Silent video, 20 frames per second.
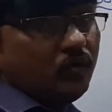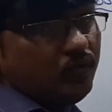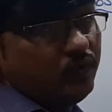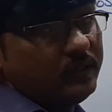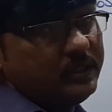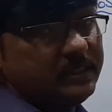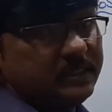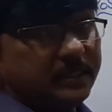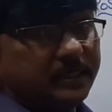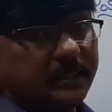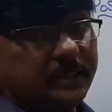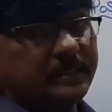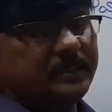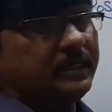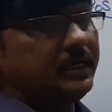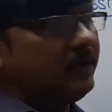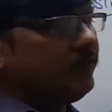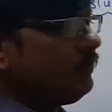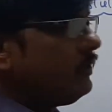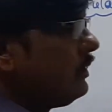ఫస్ట్
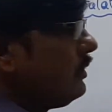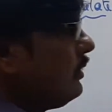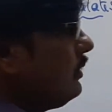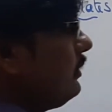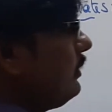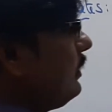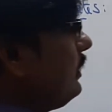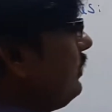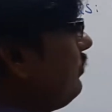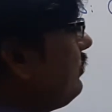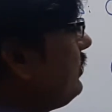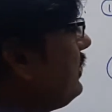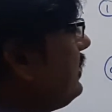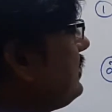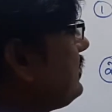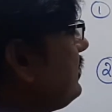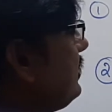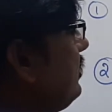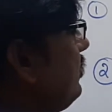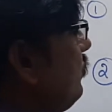ఎనర్జీ లెవెల్ ఈ వన్
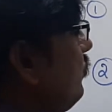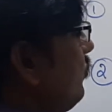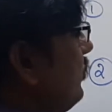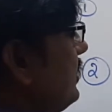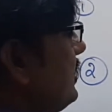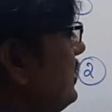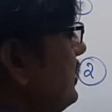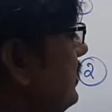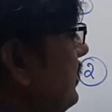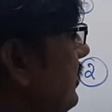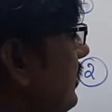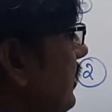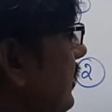ఈజ్ అ ఫస్ట్